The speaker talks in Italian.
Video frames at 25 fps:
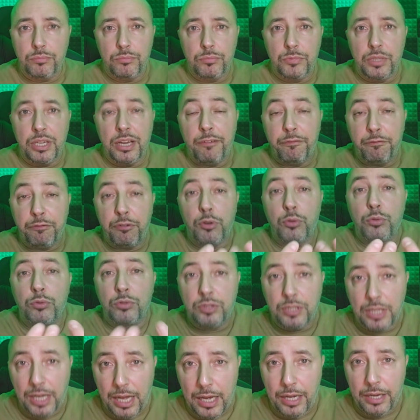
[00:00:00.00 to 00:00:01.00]
di
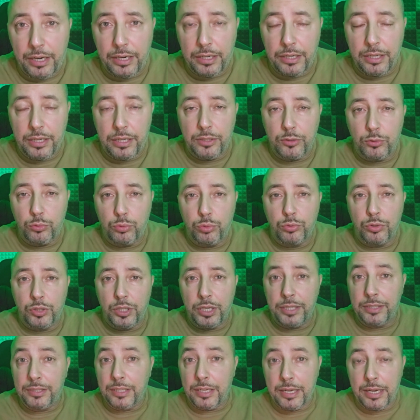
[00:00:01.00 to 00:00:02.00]
affrontare le, tutte
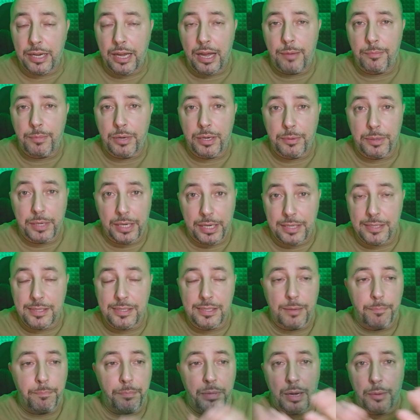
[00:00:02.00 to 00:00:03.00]
le telecamere perché
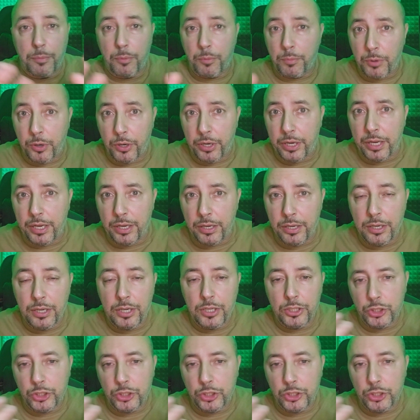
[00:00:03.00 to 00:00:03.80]
sappiamo poi che,